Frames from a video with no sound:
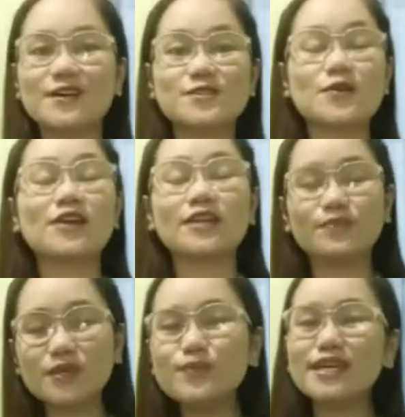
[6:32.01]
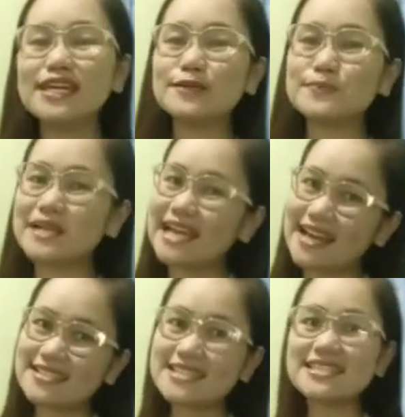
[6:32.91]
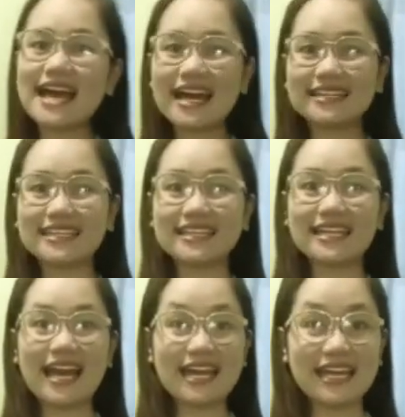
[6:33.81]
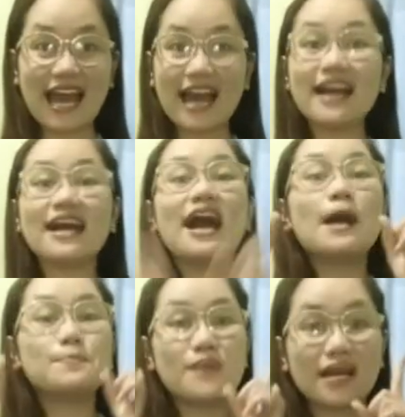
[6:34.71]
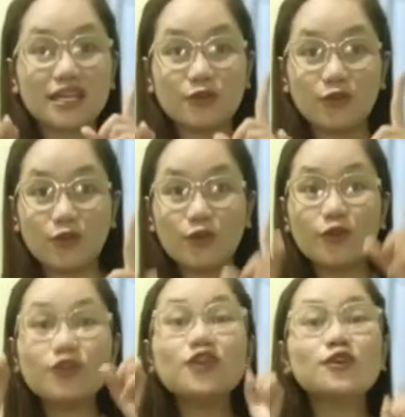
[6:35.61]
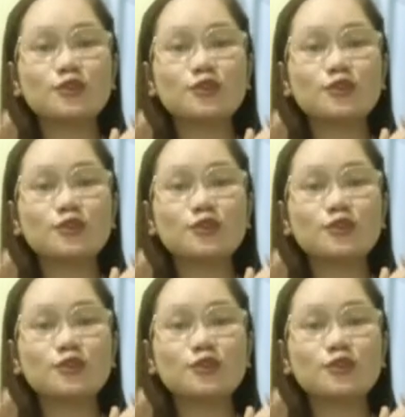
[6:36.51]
So ang nagbibigay ng pag-asa sa atin ay ang Panginoong